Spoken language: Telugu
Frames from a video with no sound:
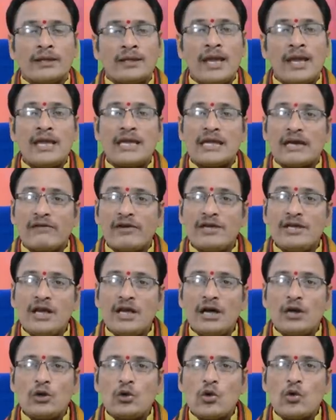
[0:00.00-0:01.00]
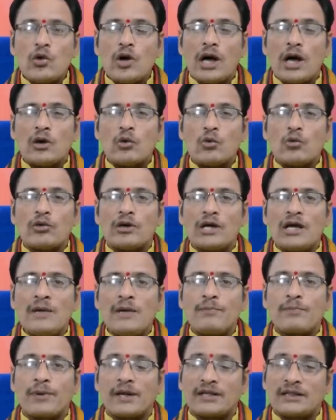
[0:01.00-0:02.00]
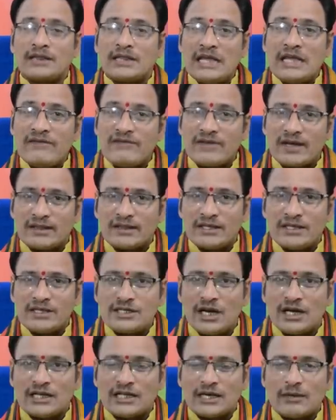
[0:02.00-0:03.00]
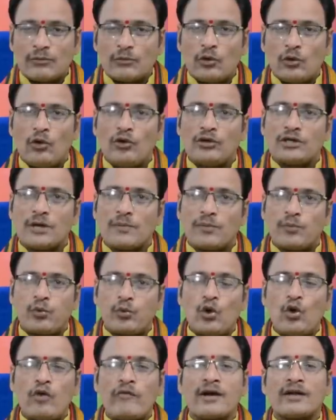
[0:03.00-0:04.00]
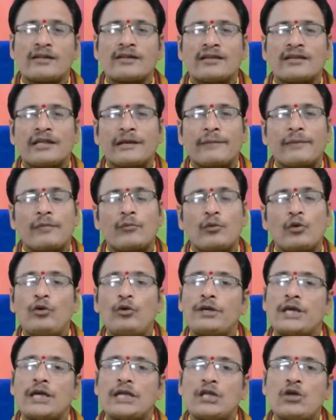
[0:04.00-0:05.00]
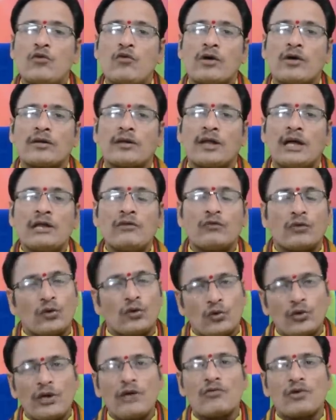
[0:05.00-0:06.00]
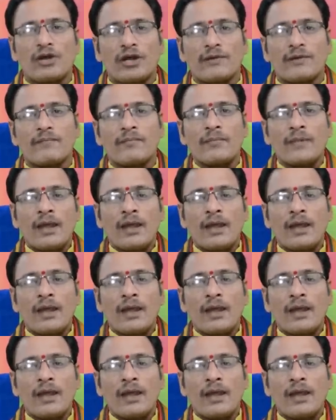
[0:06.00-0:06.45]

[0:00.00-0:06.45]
ఈ ఇరవై ఆరు యోగాలు కూడా ప్రతి వ్యక్తి జాతకంలో ఎప్పుడో ఒక సందర్భంలో ఏదో ఒకసారి వస్తూనే ఉంటాయి